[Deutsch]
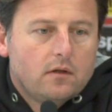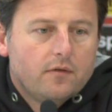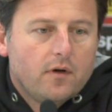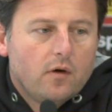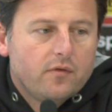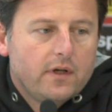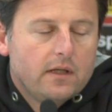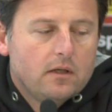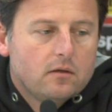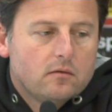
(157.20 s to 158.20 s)
Der
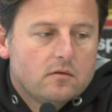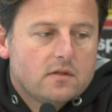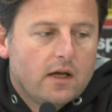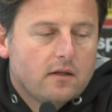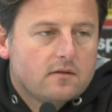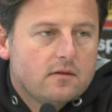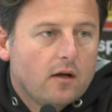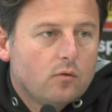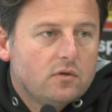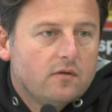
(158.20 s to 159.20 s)
VfL zeigt
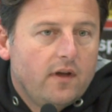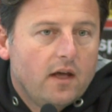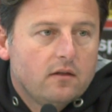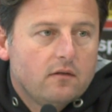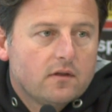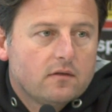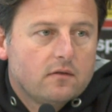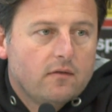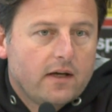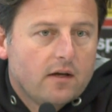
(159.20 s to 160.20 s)
sehr gute Werte,
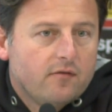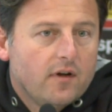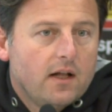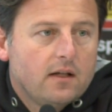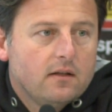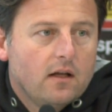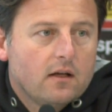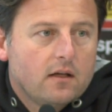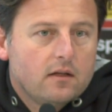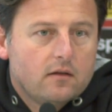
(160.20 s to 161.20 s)
was Zweikampfverhalten
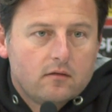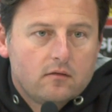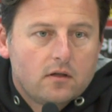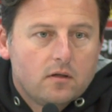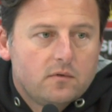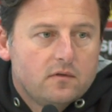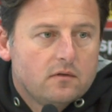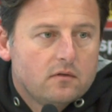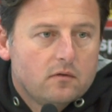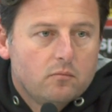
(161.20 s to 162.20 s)
angeht. Ich glaube, die
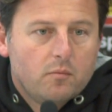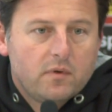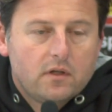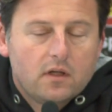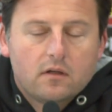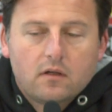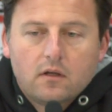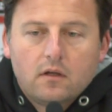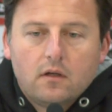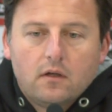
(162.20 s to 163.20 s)
sind momentan
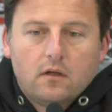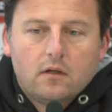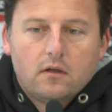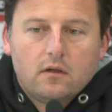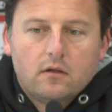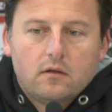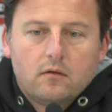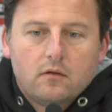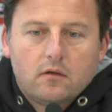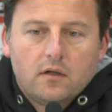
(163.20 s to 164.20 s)
äh,
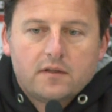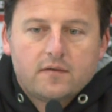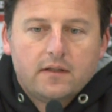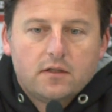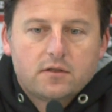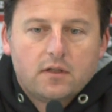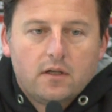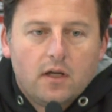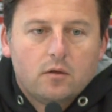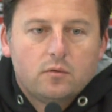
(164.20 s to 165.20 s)
an zweiter Stelle
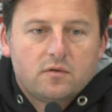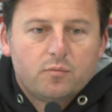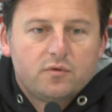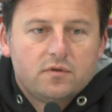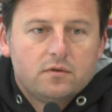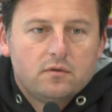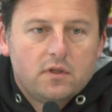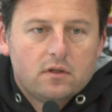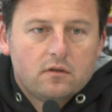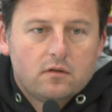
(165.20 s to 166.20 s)
nach uns
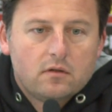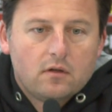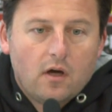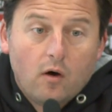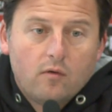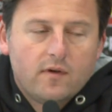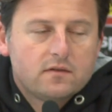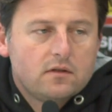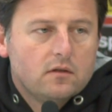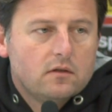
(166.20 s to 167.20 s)
positioniert. Auch
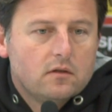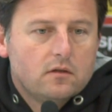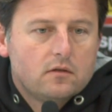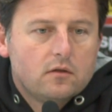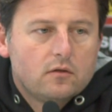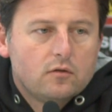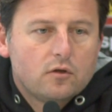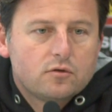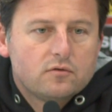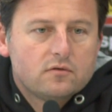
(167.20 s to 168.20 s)
was die äh,
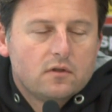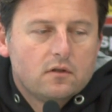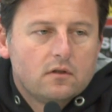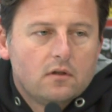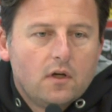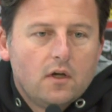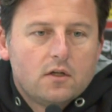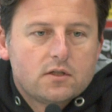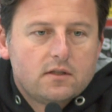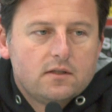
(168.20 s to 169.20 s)

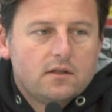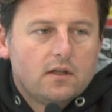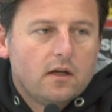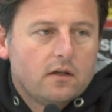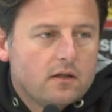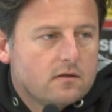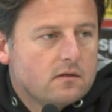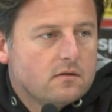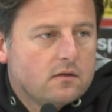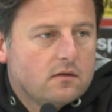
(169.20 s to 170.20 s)
Torschussstatistik äh, angeht,
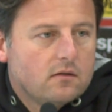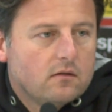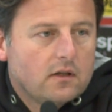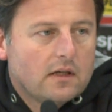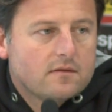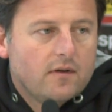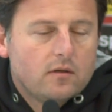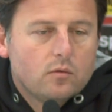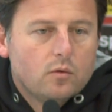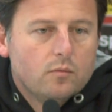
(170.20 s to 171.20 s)
sind sie ganz
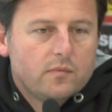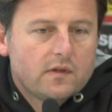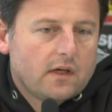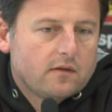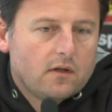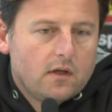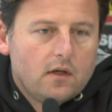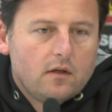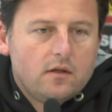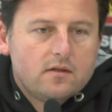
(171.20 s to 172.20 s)
weit oben. Das heißt,
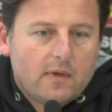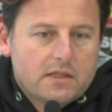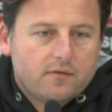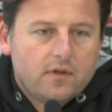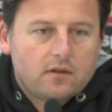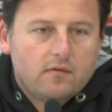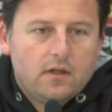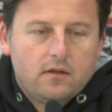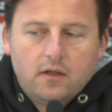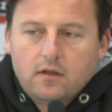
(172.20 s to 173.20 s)
diese Mannschaft hat
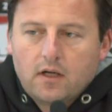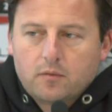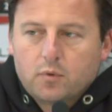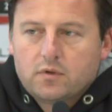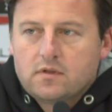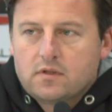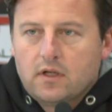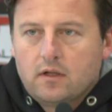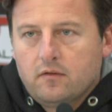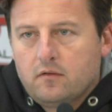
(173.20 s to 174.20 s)
Qualität, hat
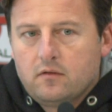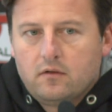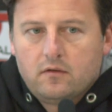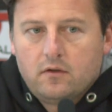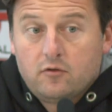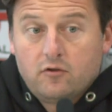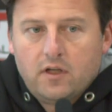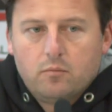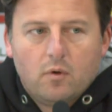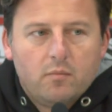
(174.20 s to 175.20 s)
Potenzial. Sie, sie
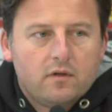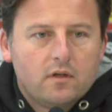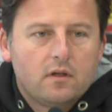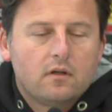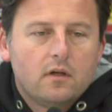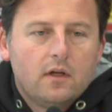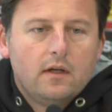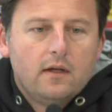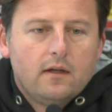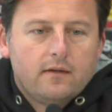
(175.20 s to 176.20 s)
steht momentan
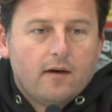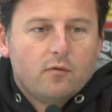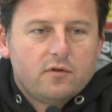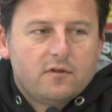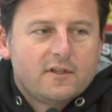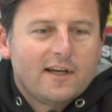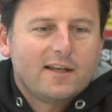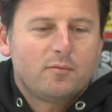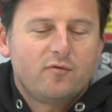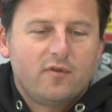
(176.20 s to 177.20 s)
da, wo sie sich
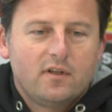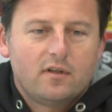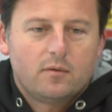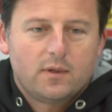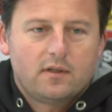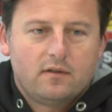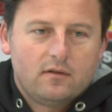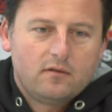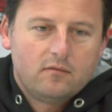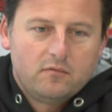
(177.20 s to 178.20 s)
gerade befindet. Aber
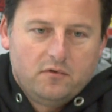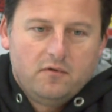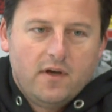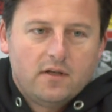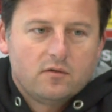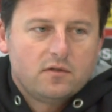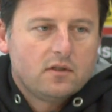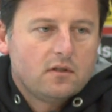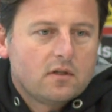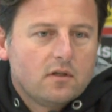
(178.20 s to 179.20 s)
äh, sie werden auch
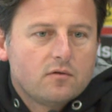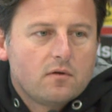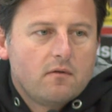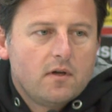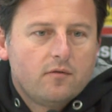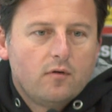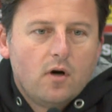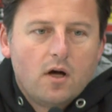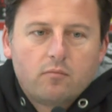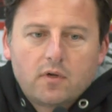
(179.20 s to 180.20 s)
sicherlich genauso wie wir
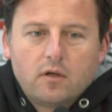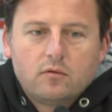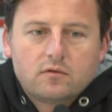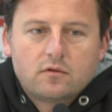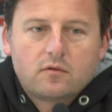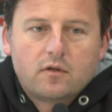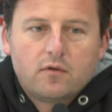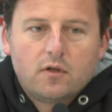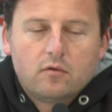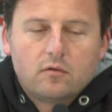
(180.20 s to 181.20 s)
vorhaben, gegen uns zu
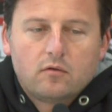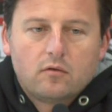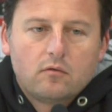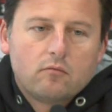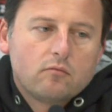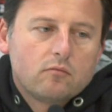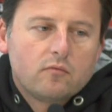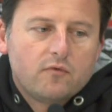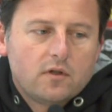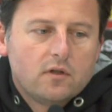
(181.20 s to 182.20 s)
gewinnen und äh,
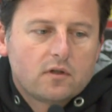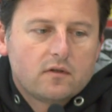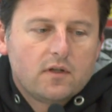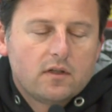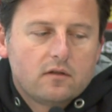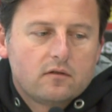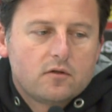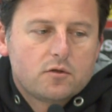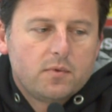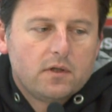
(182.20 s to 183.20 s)
wird ein interessantes
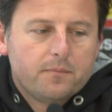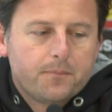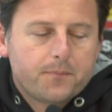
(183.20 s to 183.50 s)
Spiel.